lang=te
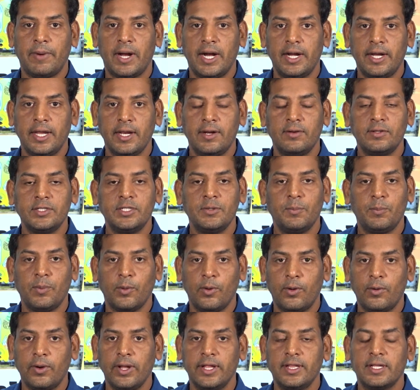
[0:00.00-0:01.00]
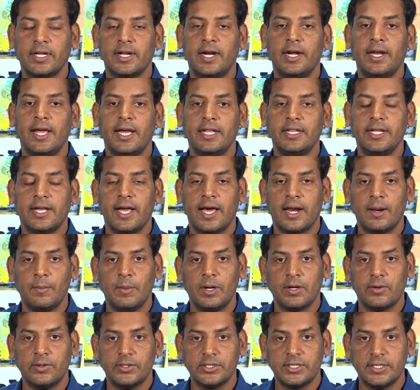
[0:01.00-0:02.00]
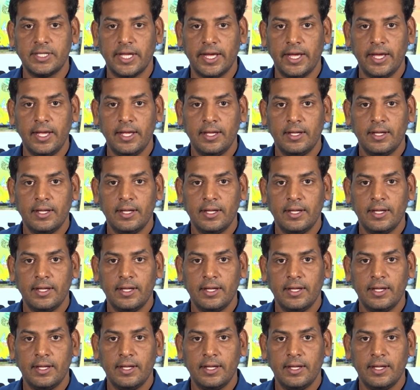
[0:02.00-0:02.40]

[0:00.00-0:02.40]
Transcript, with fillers: పార్టీ నుంచి పోరు ఎందుకంటే అధికారంలోకి వస్తే